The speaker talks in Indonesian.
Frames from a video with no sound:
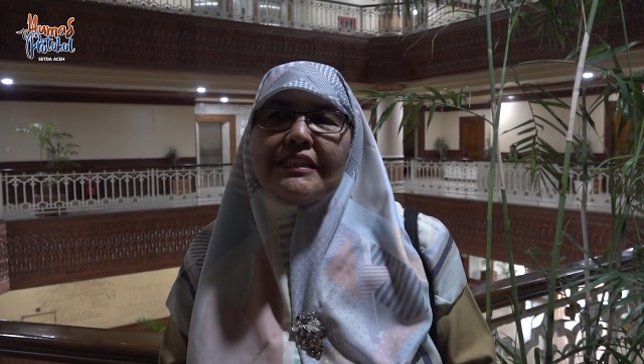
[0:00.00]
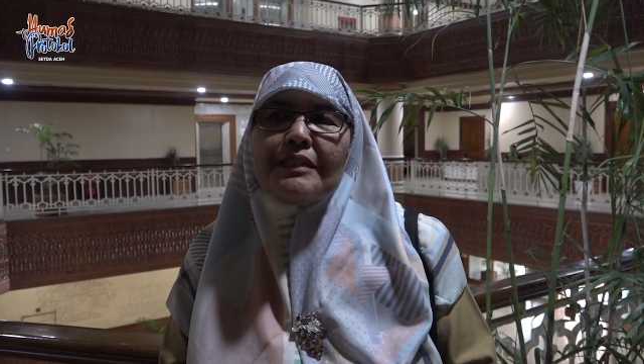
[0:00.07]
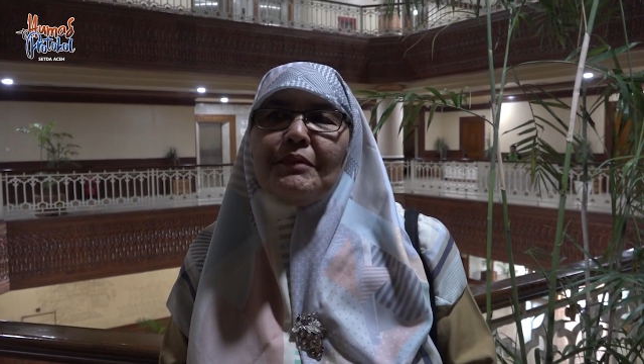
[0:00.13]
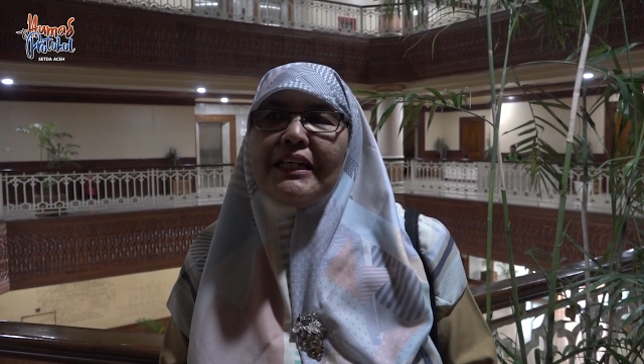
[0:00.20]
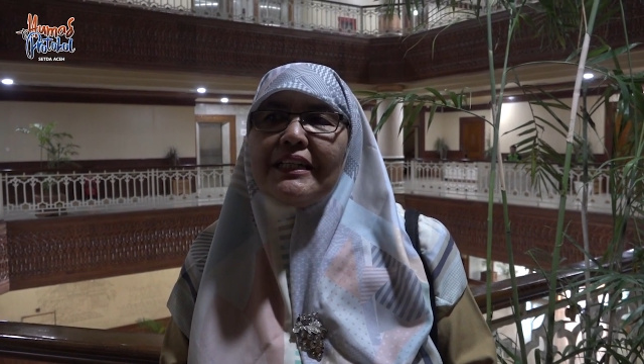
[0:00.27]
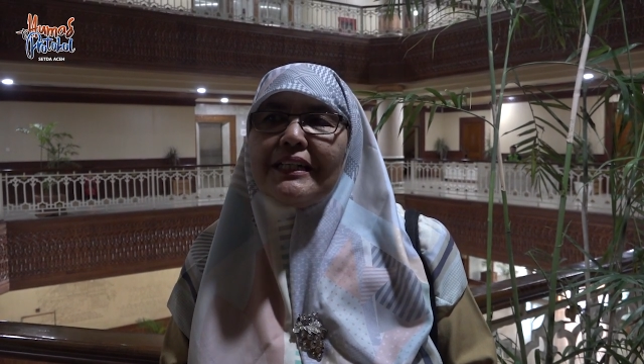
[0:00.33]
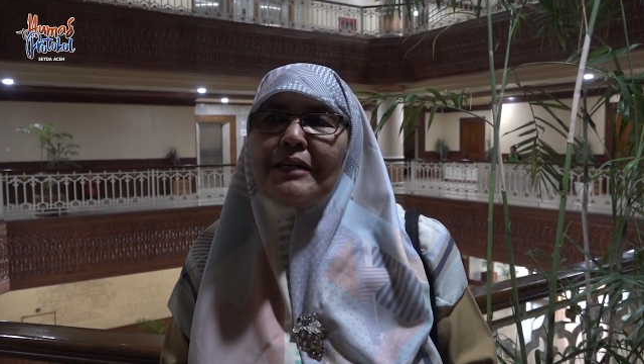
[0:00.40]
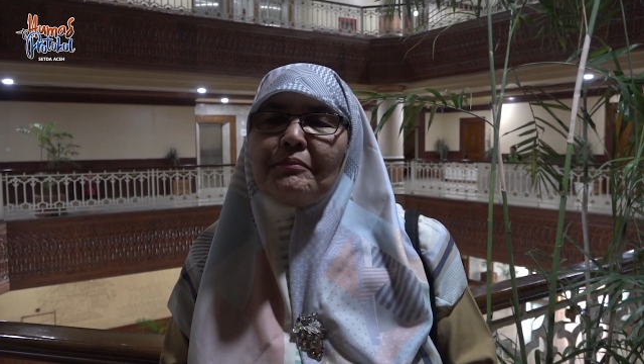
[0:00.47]
saya
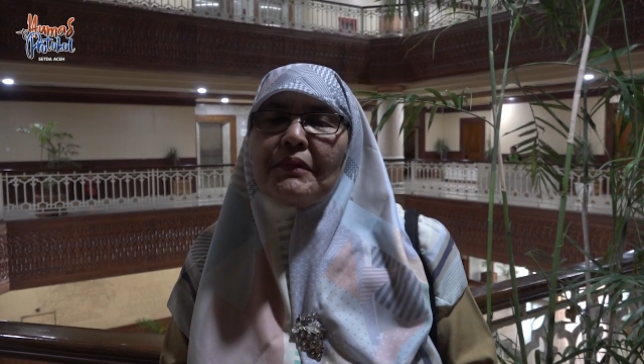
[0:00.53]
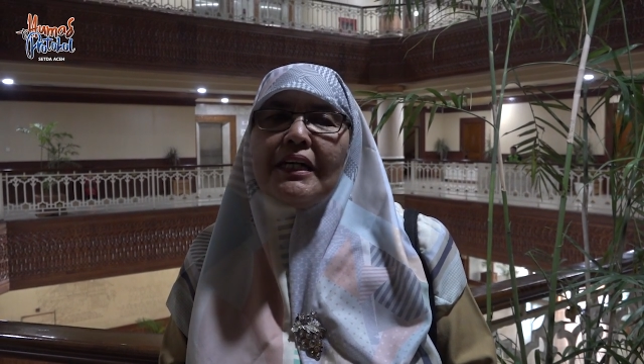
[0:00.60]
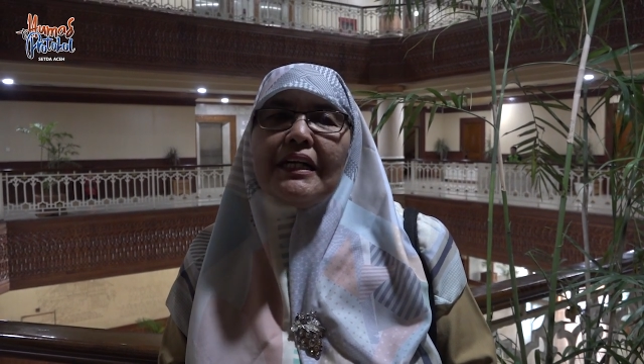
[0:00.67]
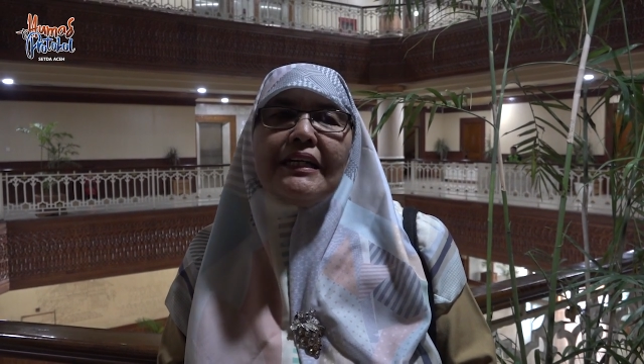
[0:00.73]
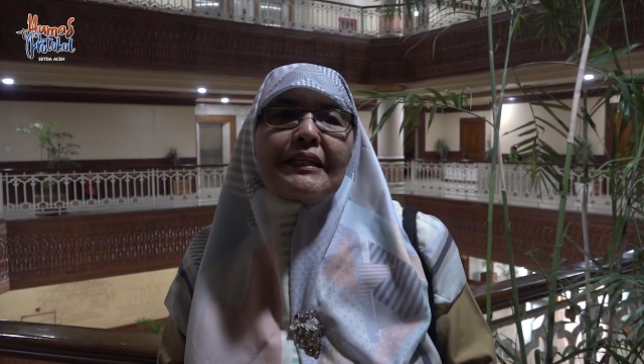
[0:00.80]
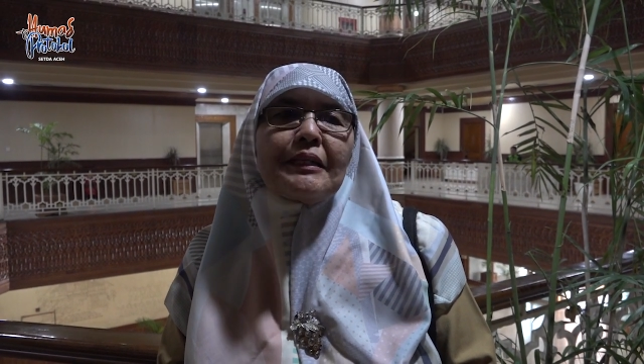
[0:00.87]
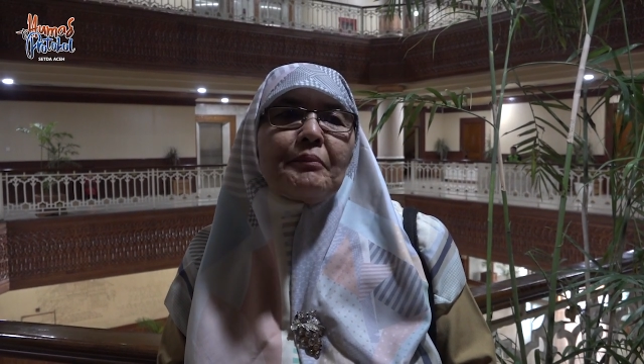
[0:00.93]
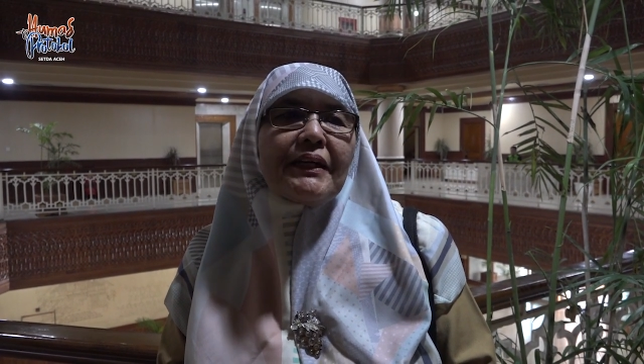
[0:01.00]
berharap
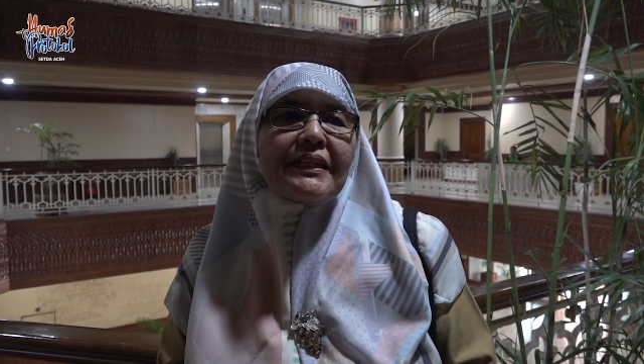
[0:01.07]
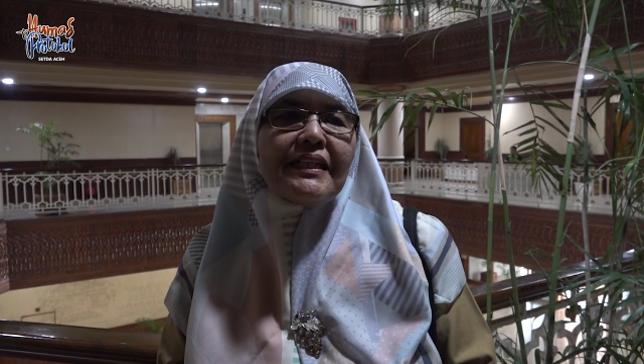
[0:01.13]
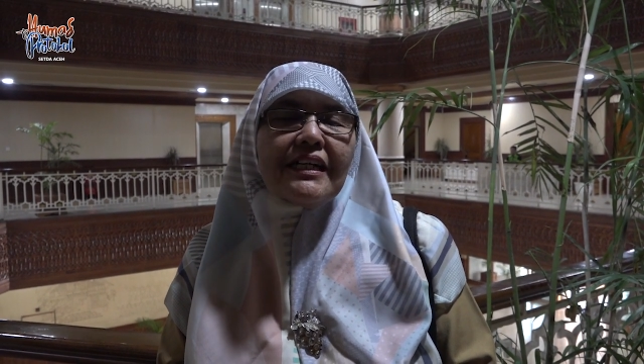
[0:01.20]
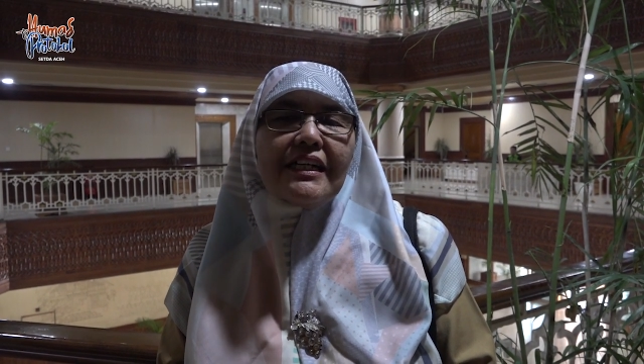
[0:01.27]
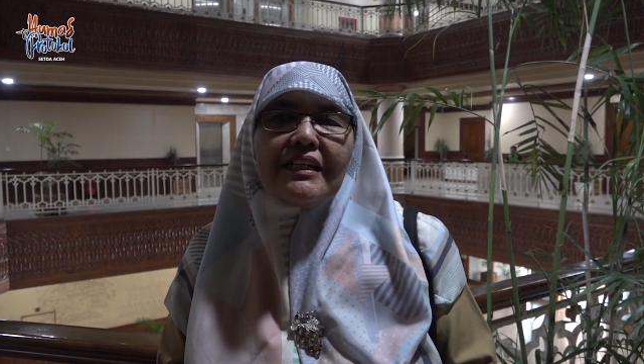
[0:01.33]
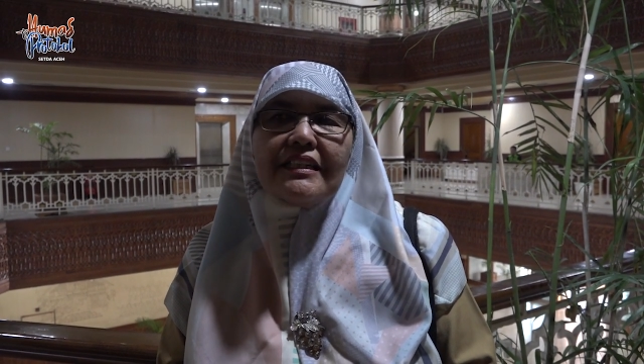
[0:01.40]
kepada